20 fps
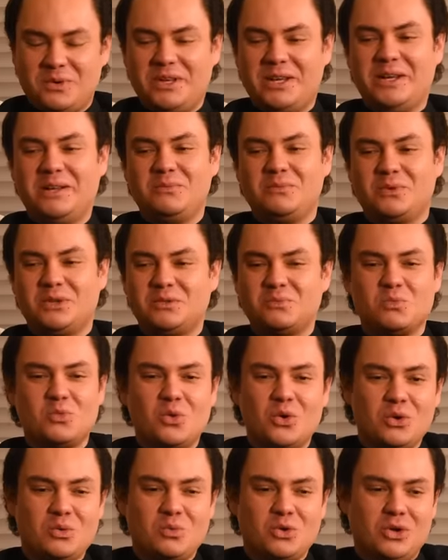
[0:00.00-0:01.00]
bien, pues
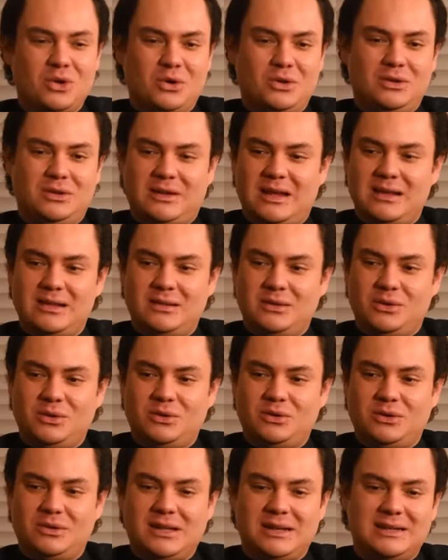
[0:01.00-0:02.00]
muy, muy
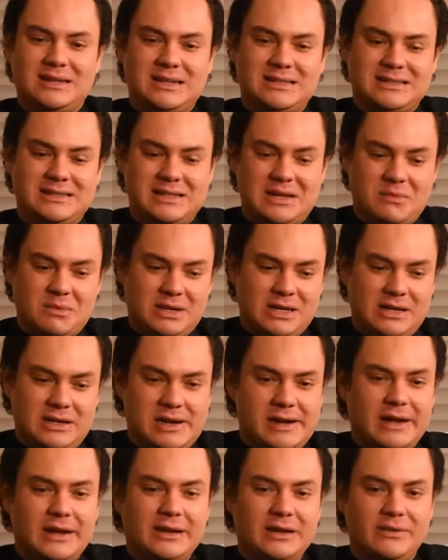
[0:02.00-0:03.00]
contento. No te alcanzas a
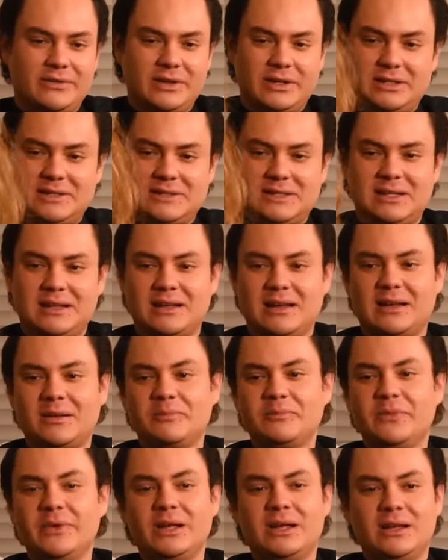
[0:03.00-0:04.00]
imaginar la
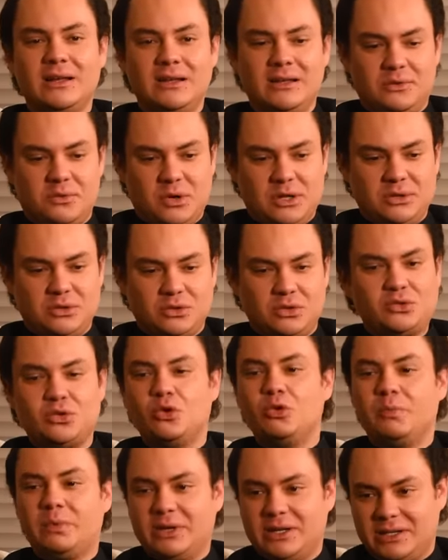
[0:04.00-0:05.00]
felicidad cuando
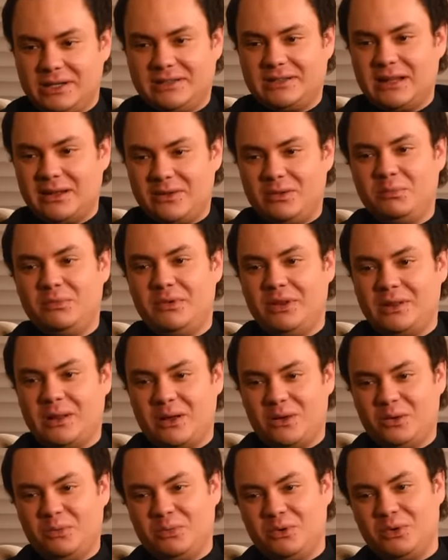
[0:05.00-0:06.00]
supe que estaba
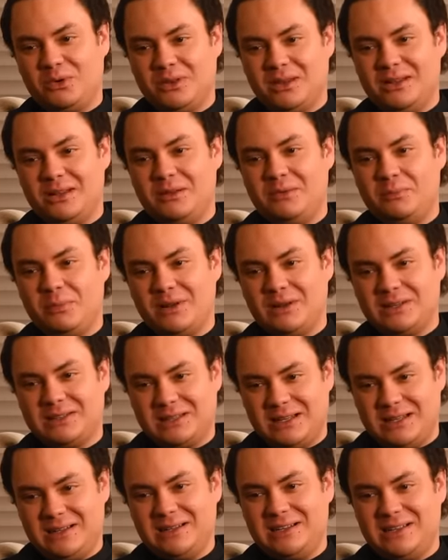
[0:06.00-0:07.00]
invitado por ti para
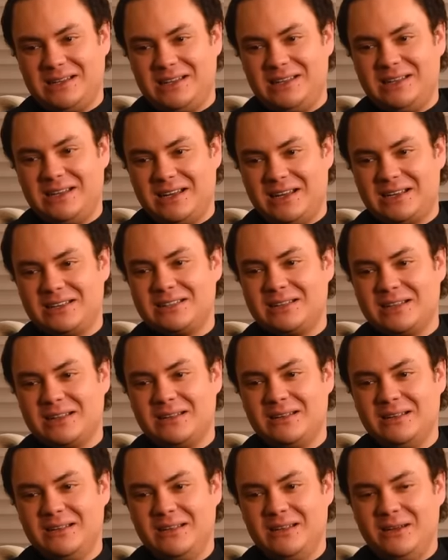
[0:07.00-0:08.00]
estar aquí en
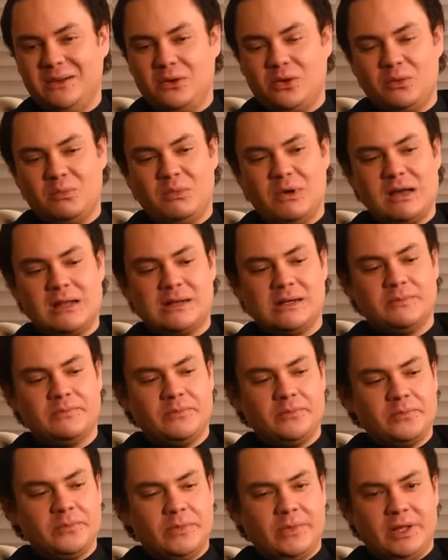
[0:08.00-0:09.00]
casa con Mara.
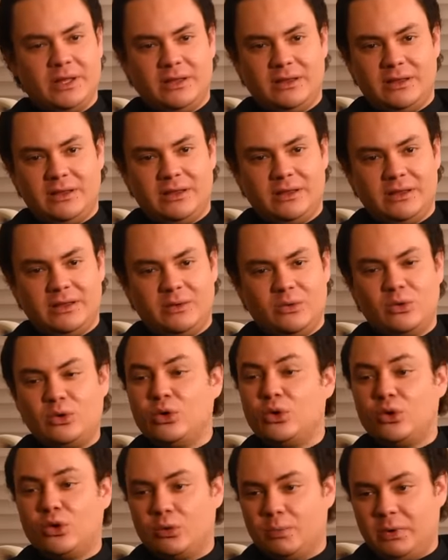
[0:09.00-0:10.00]
Eh,
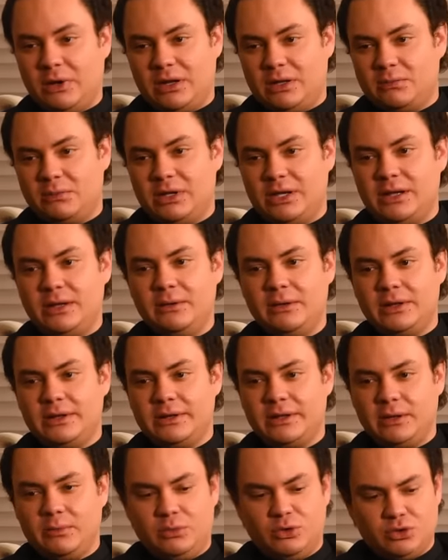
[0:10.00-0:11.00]
un honor para mí.
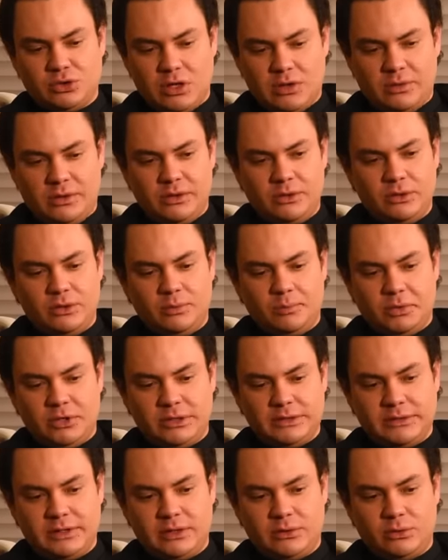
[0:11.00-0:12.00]
Eh, hemos sabido
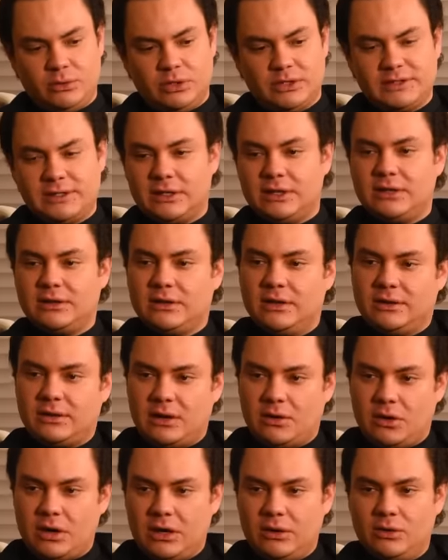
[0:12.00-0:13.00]
pues, de tu excelente
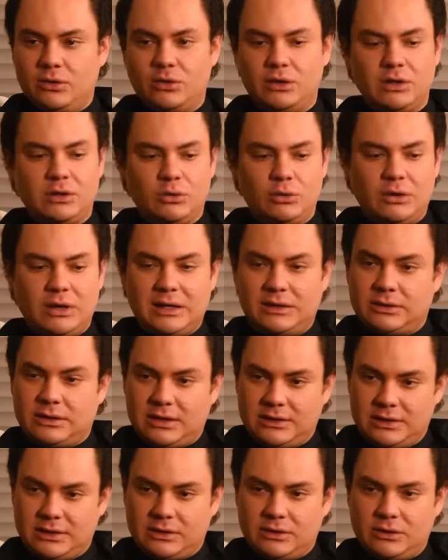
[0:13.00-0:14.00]
trabajo, de tu gran
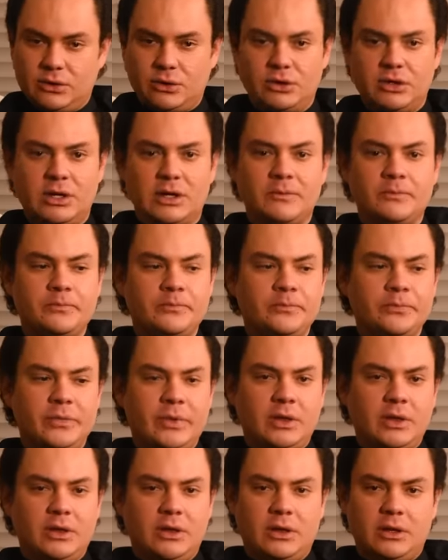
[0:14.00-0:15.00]
trayectoria
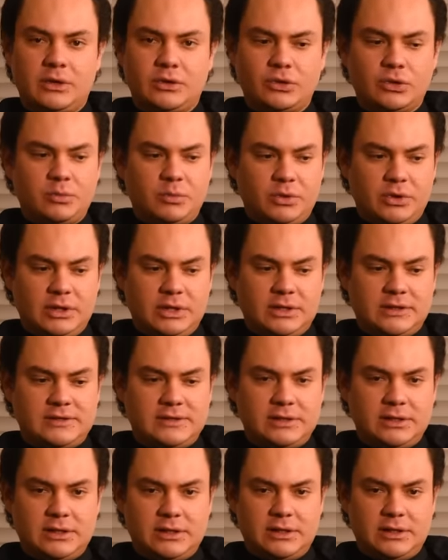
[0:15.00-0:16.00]
y eso
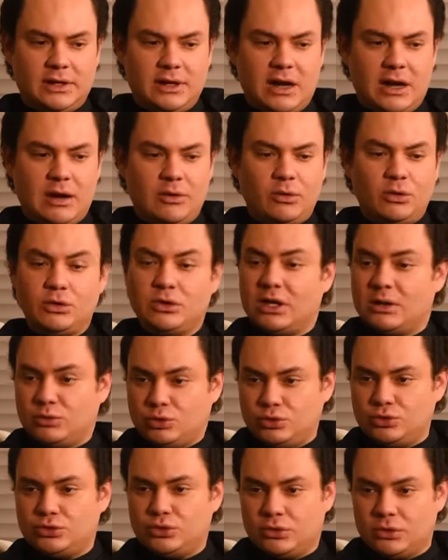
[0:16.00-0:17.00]
pues eh, abonda
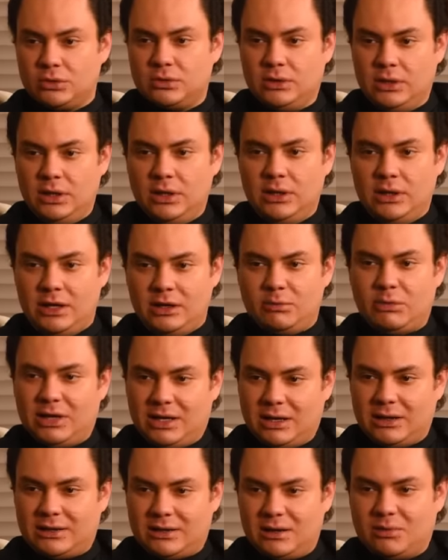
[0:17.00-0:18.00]
mucho en mi
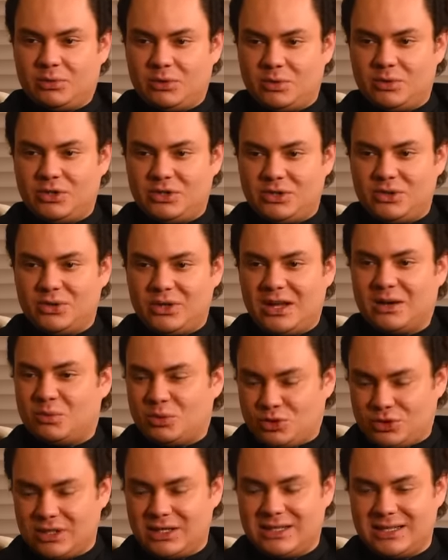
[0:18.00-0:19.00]
carrera profesional.
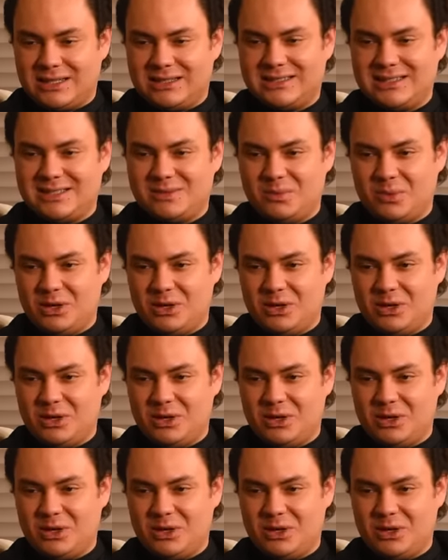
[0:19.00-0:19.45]
Muchas gracias